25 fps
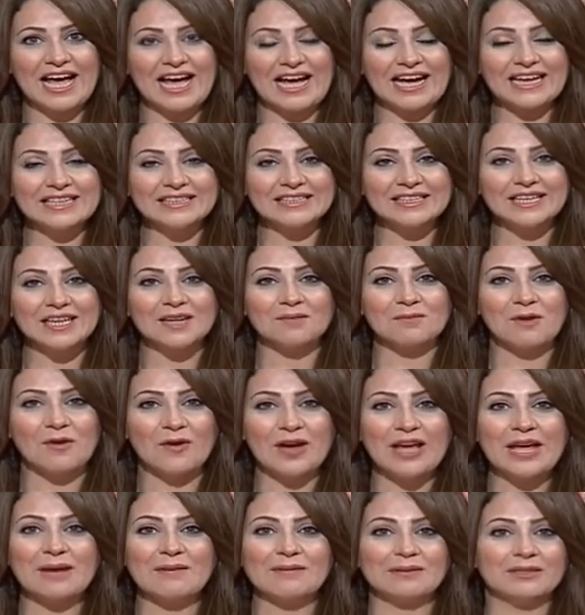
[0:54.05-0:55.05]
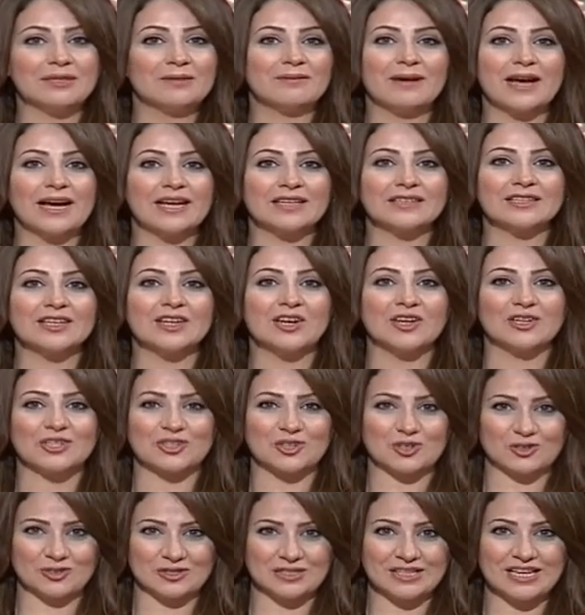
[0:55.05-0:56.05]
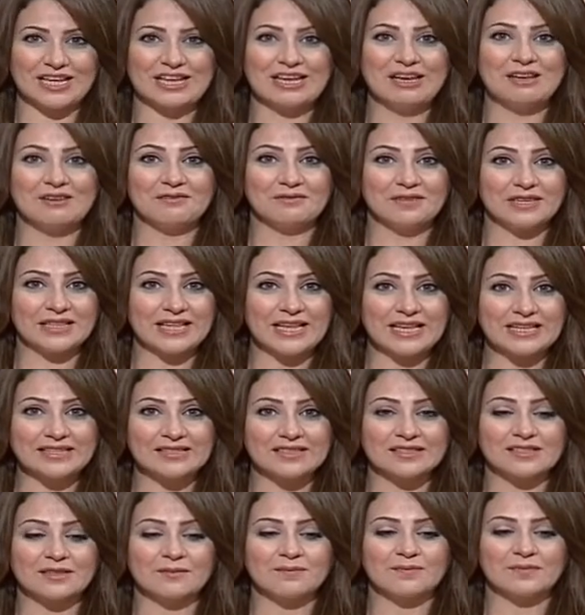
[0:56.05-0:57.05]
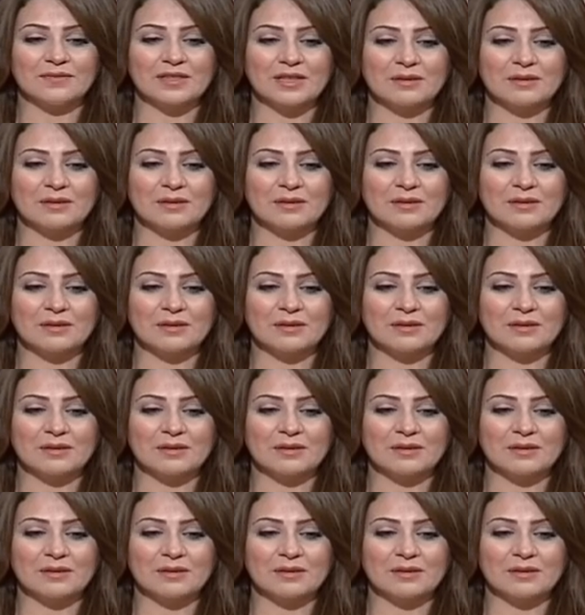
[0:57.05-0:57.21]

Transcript: عن المواهب اللي بتبقى عند الاشخاص في ناس